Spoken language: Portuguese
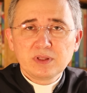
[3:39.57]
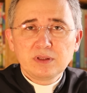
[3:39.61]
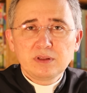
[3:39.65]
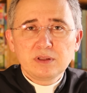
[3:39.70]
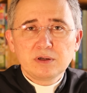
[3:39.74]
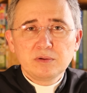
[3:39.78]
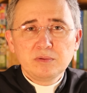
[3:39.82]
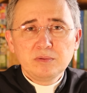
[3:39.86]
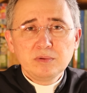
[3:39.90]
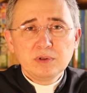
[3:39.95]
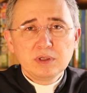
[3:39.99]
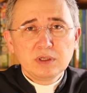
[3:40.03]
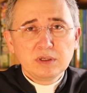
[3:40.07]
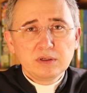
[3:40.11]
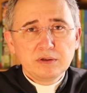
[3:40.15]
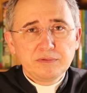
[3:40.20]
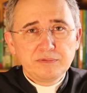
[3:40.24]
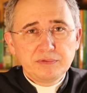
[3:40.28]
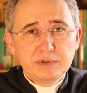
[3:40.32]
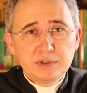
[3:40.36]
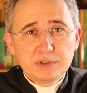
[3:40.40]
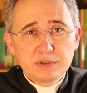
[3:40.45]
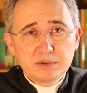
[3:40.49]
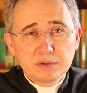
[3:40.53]
Então,
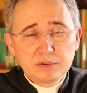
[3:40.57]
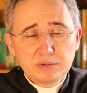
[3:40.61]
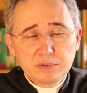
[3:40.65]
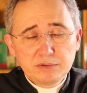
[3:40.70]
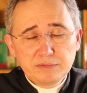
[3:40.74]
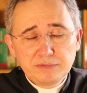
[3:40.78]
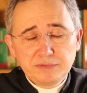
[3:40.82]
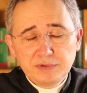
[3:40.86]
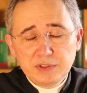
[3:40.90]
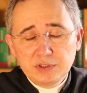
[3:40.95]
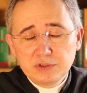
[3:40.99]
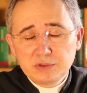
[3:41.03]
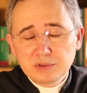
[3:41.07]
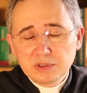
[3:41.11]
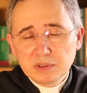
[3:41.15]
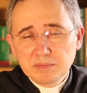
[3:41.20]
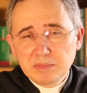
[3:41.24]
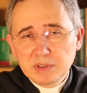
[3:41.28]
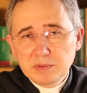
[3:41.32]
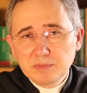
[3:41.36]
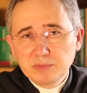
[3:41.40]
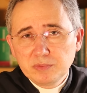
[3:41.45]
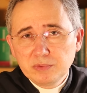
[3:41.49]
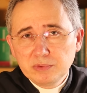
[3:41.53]
fiz outro vídeo
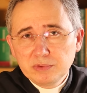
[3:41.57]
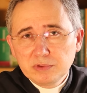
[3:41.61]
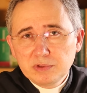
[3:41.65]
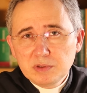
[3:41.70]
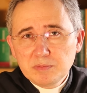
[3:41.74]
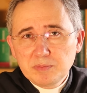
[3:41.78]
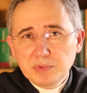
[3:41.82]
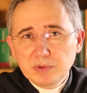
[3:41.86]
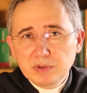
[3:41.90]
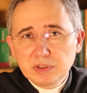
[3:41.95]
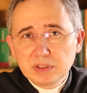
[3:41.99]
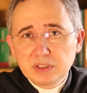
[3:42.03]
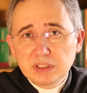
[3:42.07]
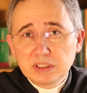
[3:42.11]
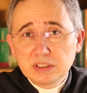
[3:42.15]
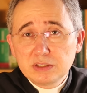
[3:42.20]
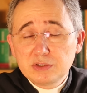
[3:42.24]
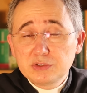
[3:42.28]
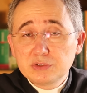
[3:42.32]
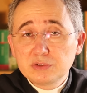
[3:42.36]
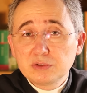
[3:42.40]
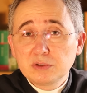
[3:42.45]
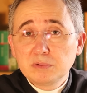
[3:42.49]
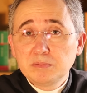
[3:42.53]
também muito
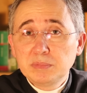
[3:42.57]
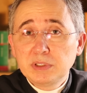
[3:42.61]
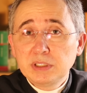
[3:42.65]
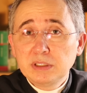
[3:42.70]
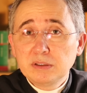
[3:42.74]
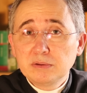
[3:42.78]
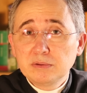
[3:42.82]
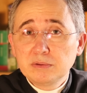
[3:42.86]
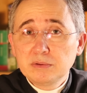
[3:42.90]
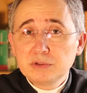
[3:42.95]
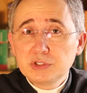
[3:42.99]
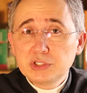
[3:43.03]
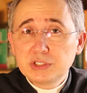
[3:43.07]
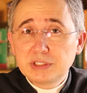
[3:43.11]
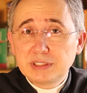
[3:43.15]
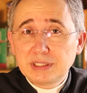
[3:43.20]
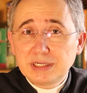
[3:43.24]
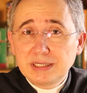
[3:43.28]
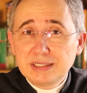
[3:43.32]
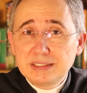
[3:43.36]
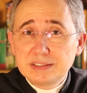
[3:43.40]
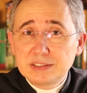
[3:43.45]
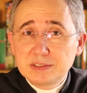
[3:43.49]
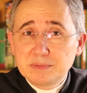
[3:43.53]
importante sobre os
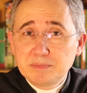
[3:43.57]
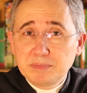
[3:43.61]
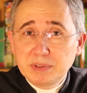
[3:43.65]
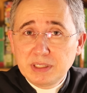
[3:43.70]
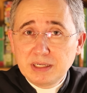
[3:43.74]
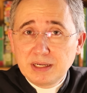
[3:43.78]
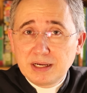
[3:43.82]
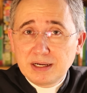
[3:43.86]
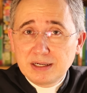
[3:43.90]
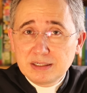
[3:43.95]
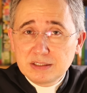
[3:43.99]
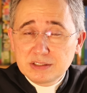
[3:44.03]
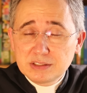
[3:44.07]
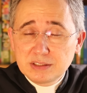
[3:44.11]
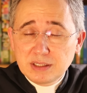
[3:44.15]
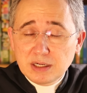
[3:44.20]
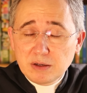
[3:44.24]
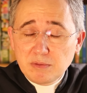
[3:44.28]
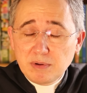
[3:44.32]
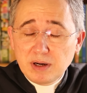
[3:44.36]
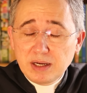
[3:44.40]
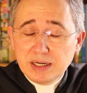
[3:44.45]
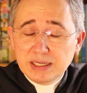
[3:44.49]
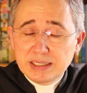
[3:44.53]
três pilares
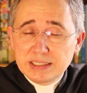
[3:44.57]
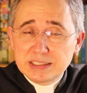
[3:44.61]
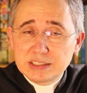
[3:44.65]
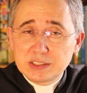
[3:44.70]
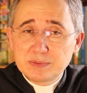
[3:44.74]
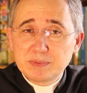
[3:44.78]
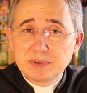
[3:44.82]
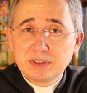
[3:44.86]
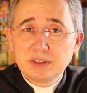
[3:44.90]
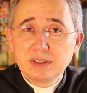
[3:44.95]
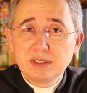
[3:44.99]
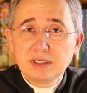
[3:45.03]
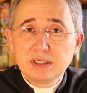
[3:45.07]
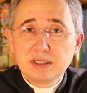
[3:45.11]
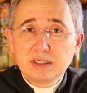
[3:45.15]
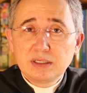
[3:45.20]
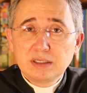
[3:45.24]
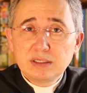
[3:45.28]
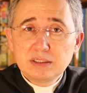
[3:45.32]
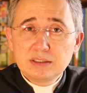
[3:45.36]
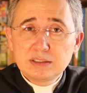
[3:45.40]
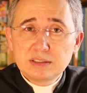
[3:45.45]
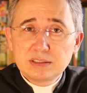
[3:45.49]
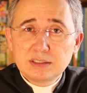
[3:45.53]
da quaresma,
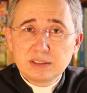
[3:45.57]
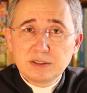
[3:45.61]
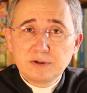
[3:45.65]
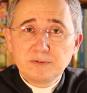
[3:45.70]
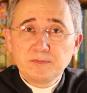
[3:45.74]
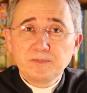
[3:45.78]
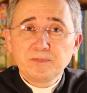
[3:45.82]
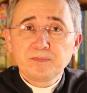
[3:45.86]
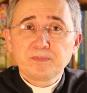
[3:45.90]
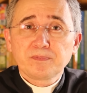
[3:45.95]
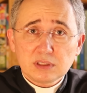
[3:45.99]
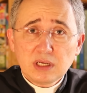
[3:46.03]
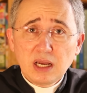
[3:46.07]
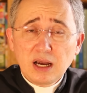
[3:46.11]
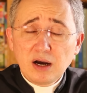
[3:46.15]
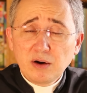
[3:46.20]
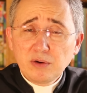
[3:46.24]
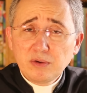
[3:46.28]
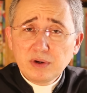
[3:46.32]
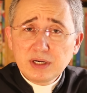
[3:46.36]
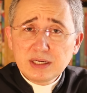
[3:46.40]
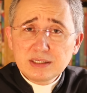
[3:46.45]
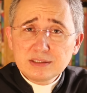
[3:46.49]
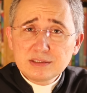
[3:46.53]
que são a
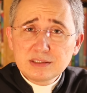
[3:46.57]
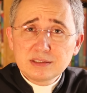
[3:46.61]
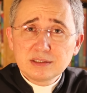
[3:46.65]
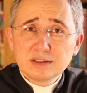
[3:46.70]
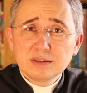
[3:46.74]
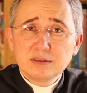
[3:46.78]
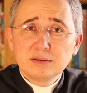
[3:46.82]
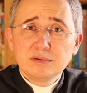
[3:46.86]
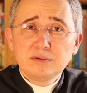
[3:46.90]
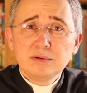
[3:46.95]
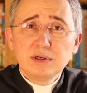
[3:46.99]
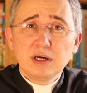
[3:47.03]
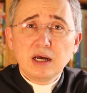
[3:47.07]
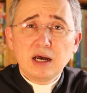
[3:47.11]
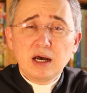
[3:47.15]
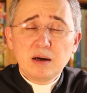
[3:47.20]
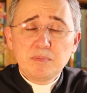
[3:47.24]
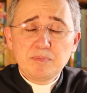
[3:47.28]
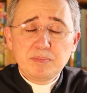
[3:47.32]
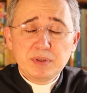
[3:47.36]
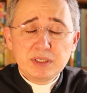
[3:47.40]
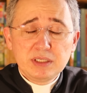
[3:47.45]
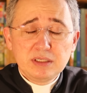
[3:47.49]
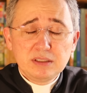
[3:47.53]
oração, a
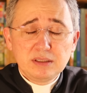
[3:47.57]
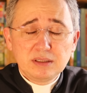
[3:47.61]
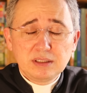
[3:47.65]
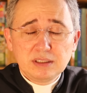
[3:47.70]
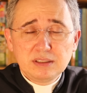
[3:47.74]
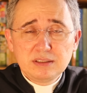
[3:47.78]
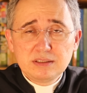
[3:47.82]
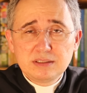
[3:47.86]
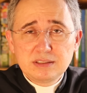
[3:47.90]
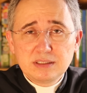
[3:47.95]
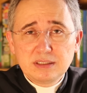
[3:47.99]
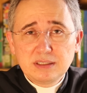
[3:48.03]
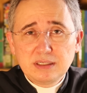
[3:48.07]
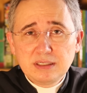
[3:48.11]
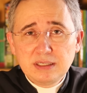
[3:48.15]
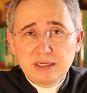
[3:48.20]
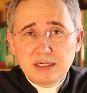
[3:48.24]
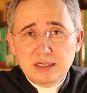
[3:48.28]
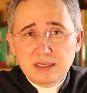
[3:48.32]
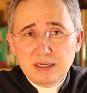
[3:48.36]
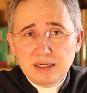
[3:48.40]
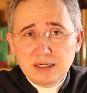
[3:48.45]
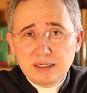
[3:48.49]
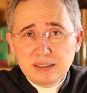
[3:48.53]
penitência e
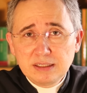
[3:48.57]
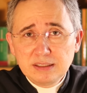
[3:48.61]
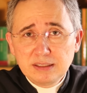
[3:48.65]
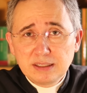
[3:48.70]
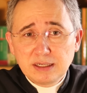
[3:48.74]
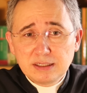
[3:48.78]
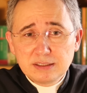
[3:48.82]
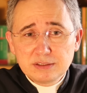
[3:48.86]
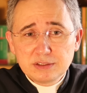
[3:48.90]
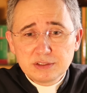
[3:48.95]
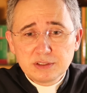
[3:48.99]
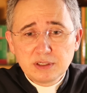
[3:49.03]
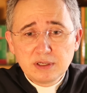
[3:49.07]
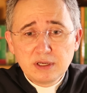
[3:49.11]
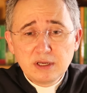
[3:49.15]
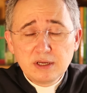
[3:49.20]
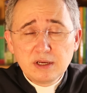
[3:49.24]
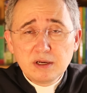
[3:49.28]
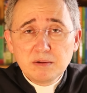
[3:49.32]
a caridade.